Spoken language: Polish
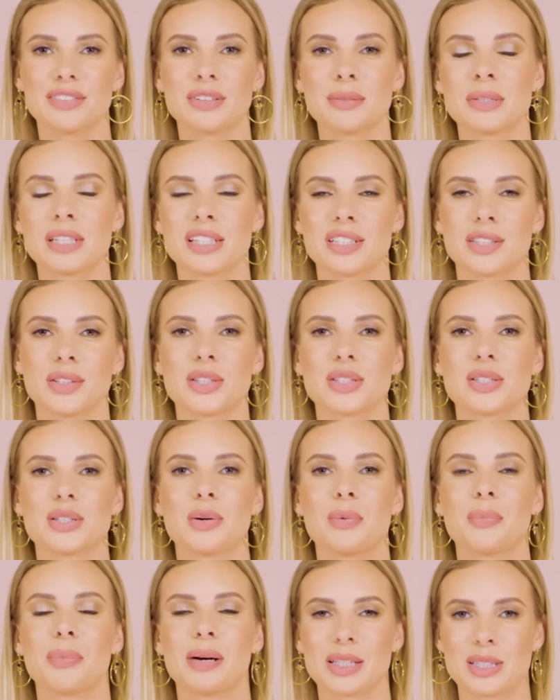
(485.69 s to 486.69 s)
w tym sezonie
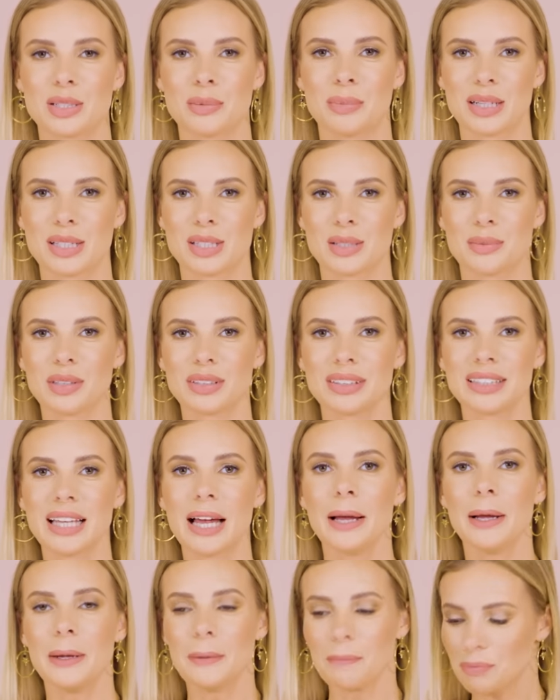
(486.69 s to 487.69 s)
są bardzo, bardzo modne.
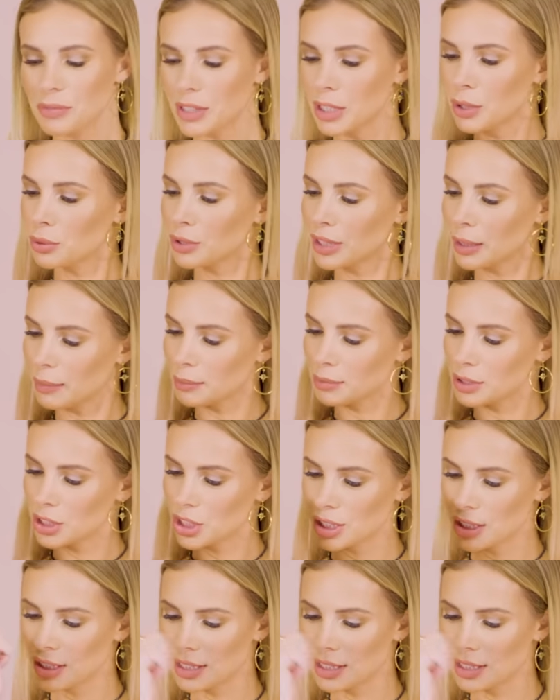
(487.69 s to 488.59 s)
I tutaj mam też